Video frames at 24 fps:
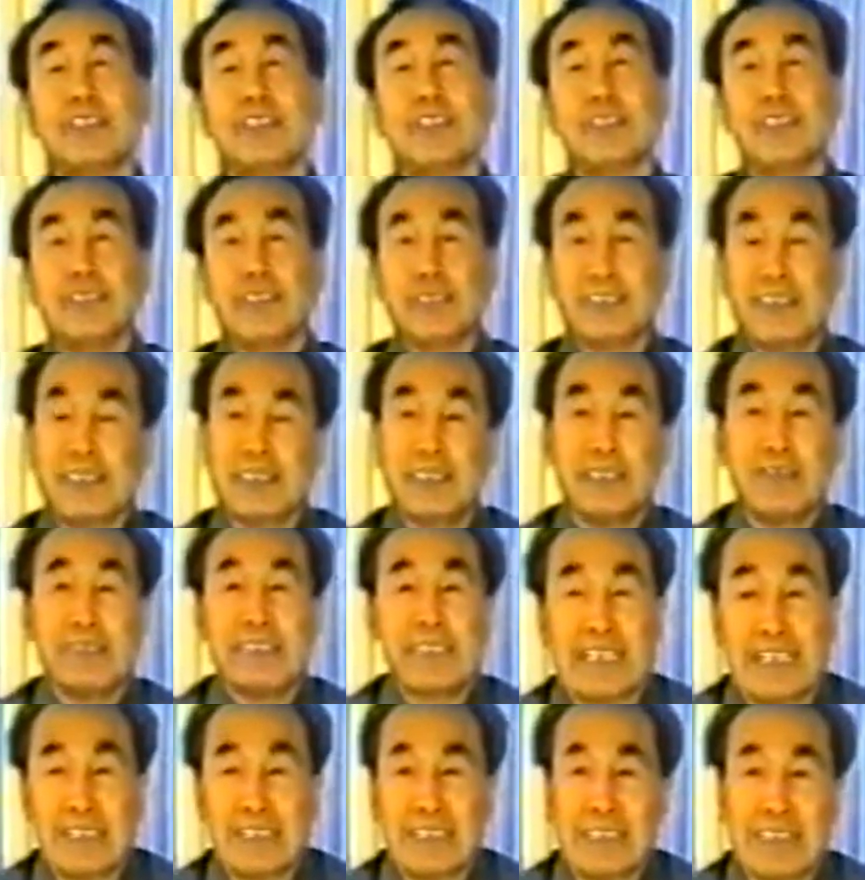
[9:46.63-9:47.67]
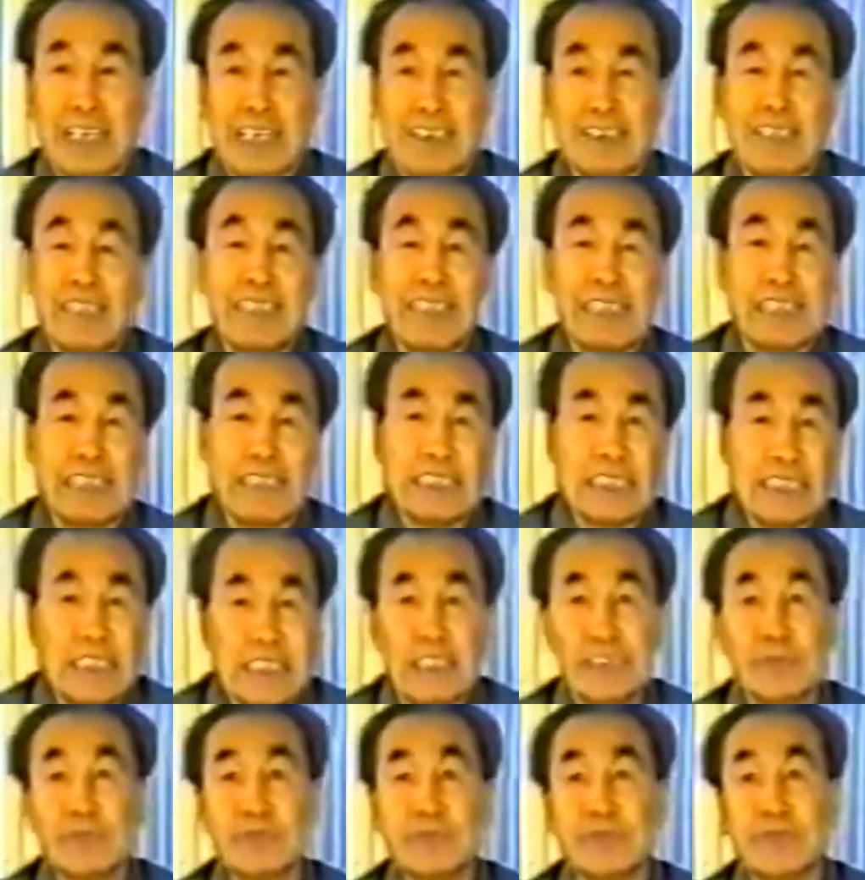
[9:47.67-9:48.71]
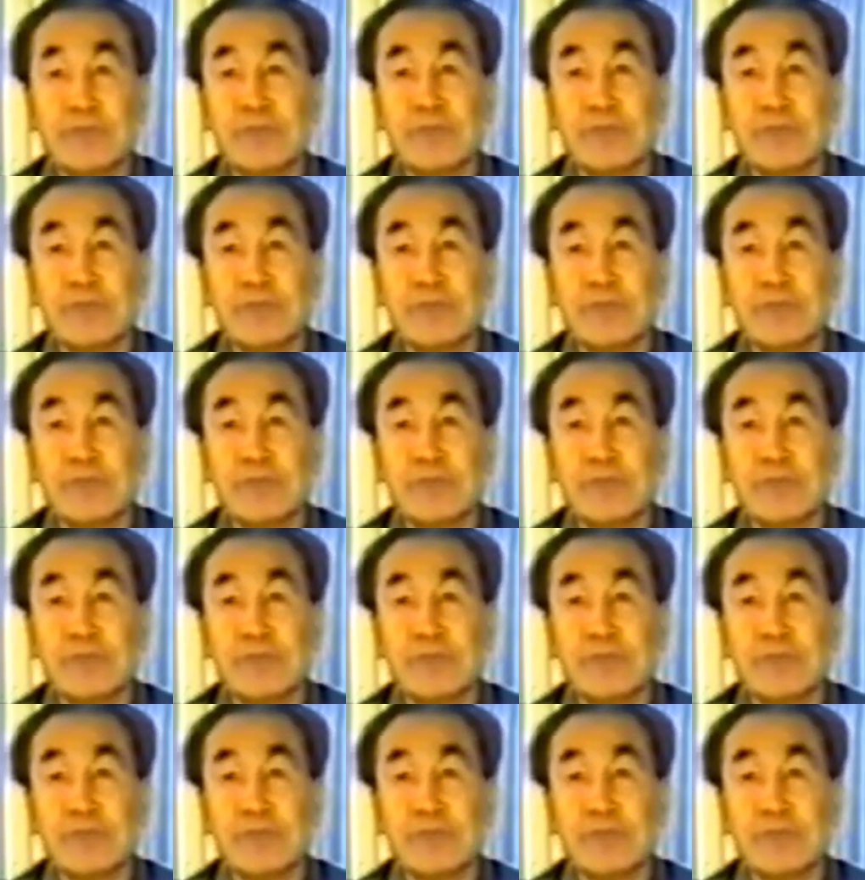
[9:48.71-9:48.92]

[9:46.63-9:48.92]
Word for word: 就就跟他们想养成一个体系，